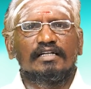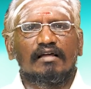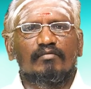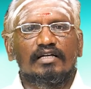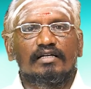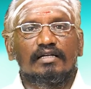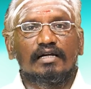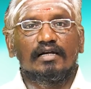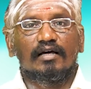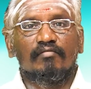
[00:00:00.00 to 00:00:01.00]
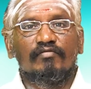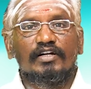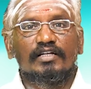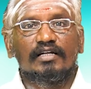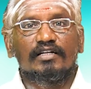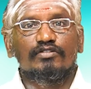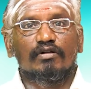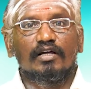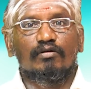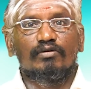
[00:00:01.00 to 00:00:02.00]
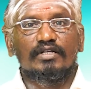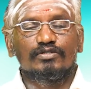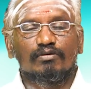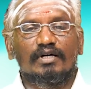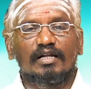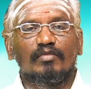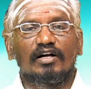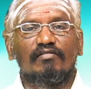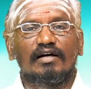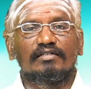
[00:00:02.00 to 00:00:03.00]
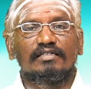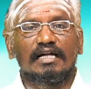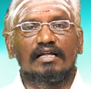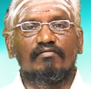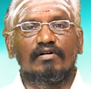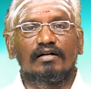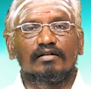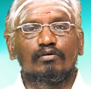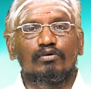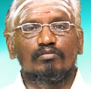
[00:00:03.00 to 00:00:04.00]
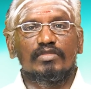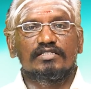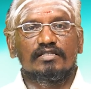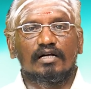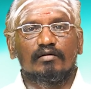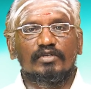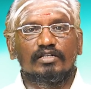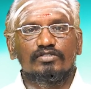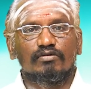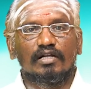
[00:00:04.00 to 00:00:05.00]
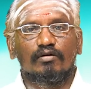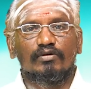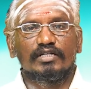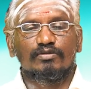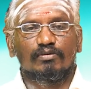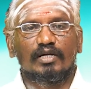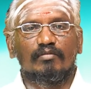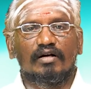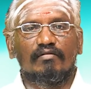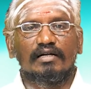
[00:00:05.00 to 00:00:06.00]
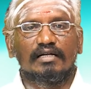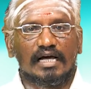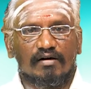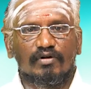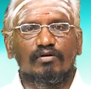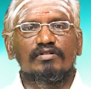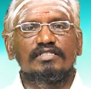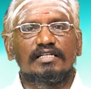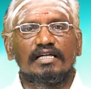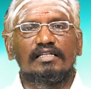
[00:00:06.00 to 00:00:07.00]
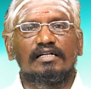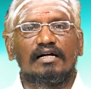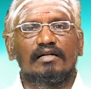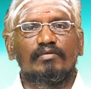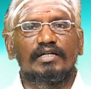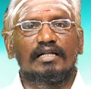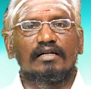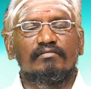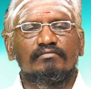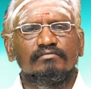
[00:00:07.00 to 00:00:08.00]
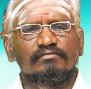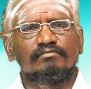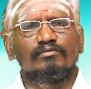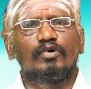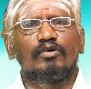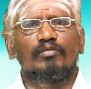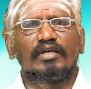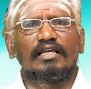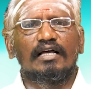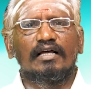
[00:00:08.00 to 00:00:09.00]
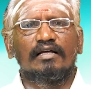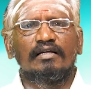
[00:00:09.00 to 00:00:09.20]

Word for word: நம்மளுக்கு ரெண்டாம் வீடு என்று சொல்லக்கூடிய சுக்கர பகவான் வாக்கு குடும்பஸ்தானம் என்று சொல்லக்கூடிய சுக்கர பகவான் அவருடன் சேர்ந்து காணப்படுகிறார் போதும் ஐயா